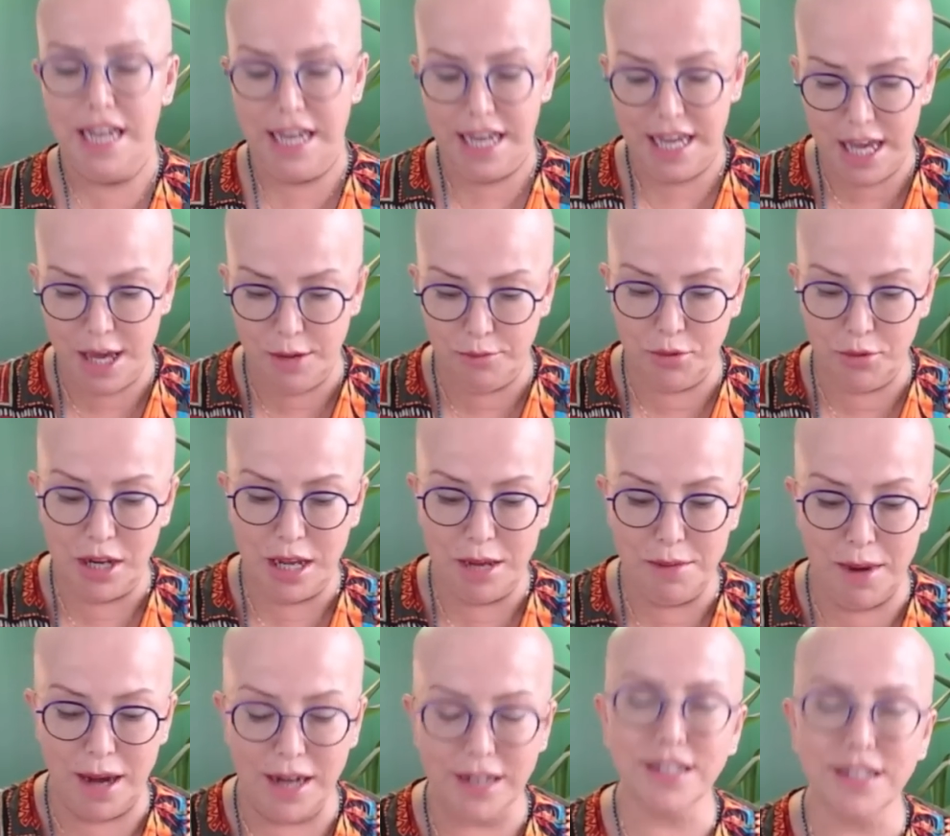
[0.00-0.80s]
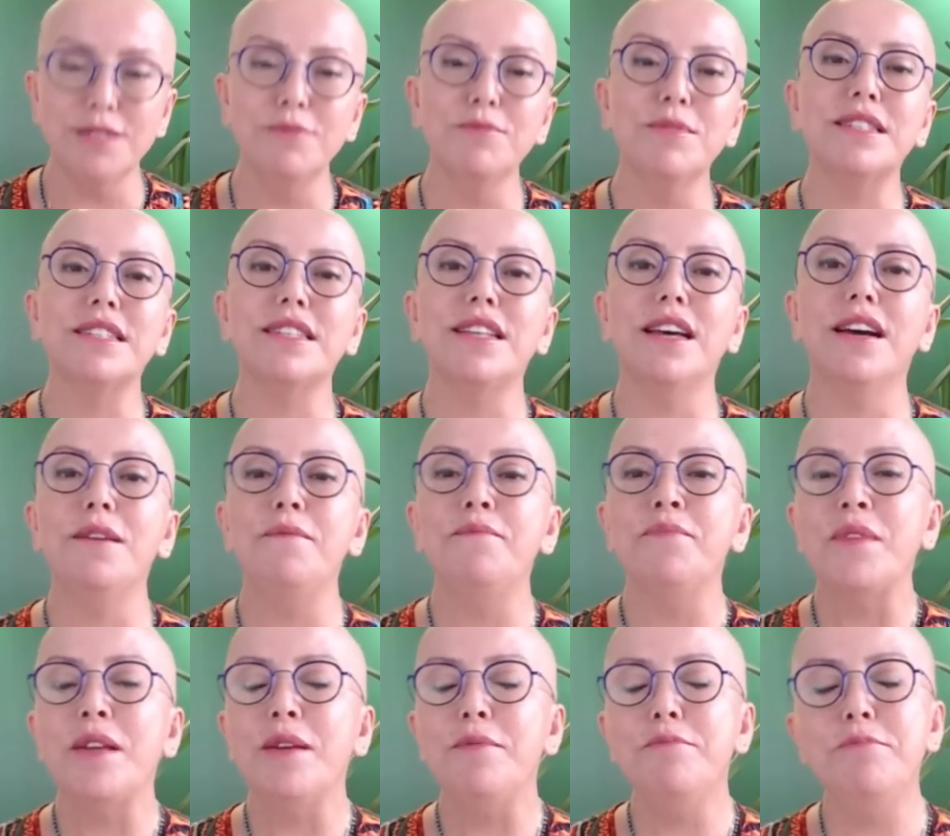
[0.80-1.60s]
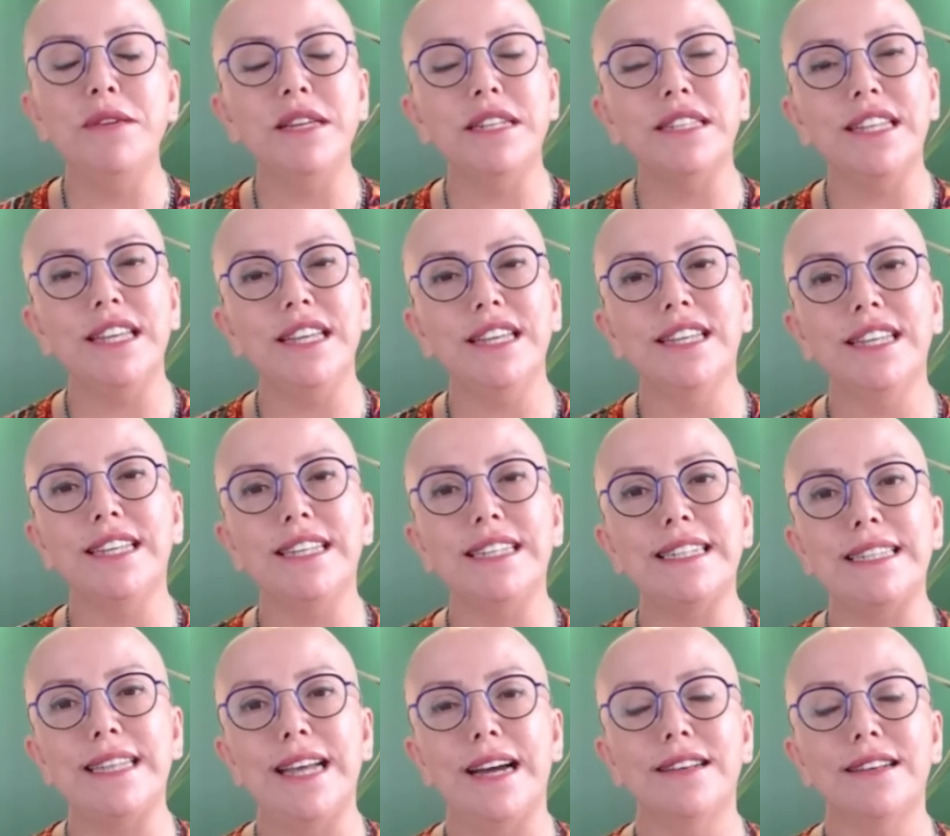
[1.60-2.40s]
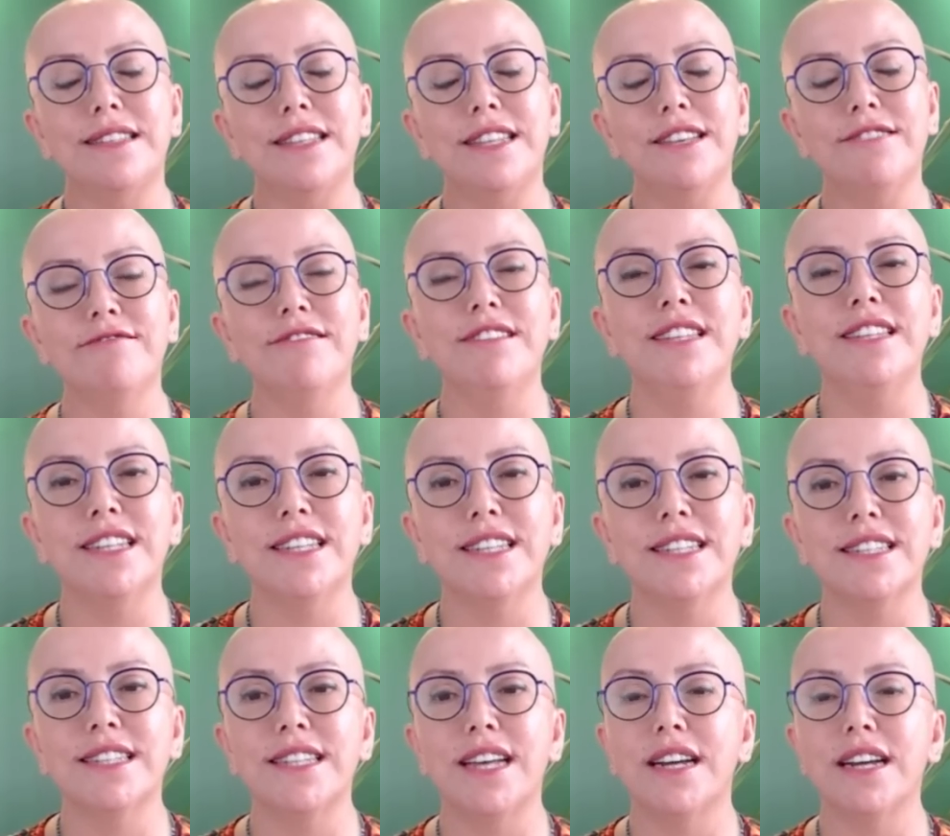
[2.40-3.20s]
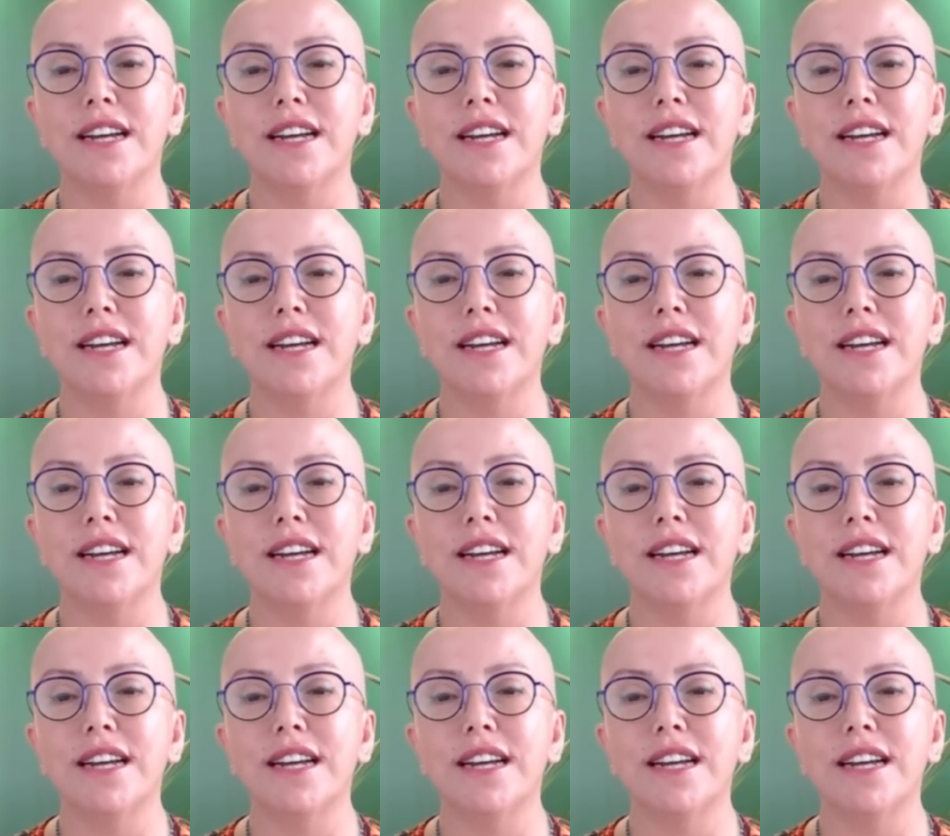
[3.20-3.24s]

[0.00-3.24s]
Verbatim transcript: E buraya baktığımızda bir de ikizler, sevgili ikizler.